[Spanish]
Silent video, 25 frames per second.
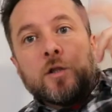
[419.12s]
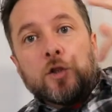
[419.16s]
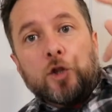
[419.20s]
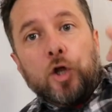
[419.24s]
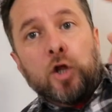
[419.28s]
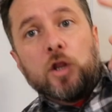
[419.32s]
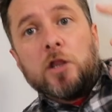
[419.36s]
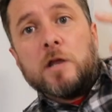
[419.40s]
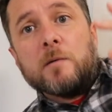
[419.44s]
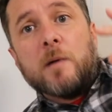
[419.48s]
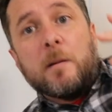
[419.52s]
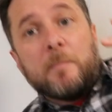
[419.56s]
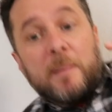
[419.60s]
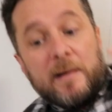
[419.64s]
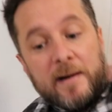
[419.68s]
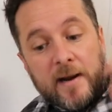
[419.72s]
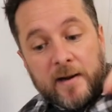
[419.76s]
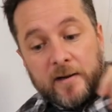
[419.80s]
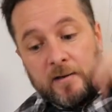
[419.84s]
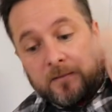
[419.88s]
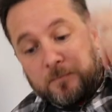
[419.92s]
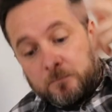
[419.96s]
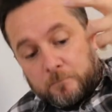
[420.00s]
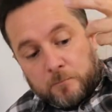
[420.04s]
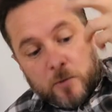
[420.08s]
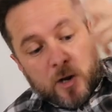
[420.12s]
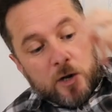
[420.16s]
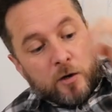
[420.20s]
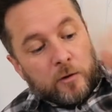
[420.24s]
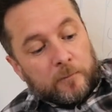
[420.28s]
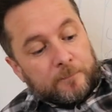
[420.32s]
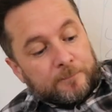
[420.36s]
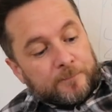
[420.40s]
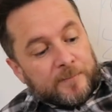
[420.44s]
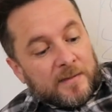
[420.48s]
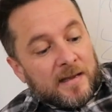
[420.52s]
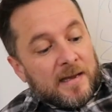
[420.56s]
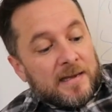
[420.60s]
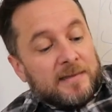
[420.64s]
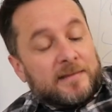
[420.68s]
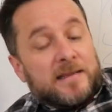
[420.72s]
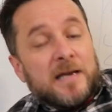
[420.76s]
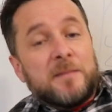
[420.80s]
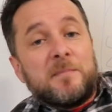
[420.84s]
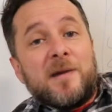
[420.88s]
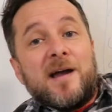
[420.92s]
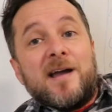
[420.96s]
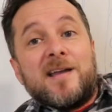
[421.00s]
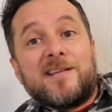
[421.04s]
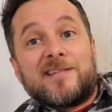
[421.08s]
¿Dónde va a parar? Bueno, el
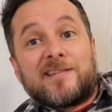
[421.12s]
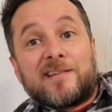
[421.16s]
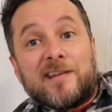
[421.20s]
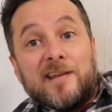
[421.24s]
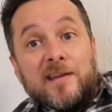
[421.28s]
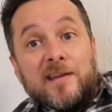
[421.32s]
tema es